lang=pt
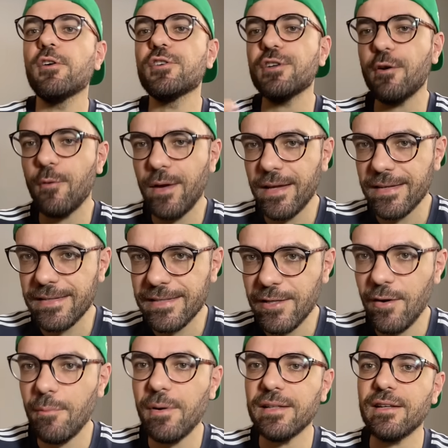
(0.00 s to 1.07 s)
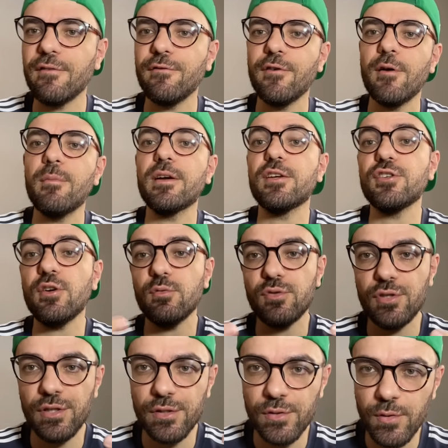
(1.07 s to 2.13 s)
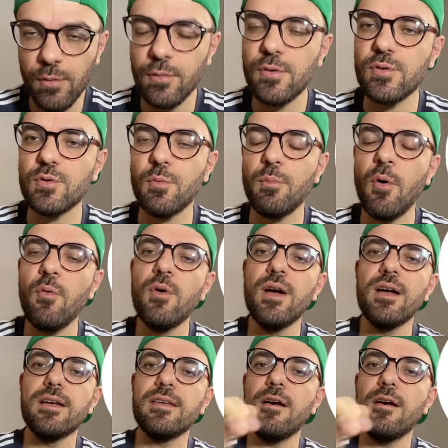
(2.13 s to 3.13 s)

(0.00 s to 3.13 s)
que já conheceu a plataforma, que já utilizou o nosso cupom,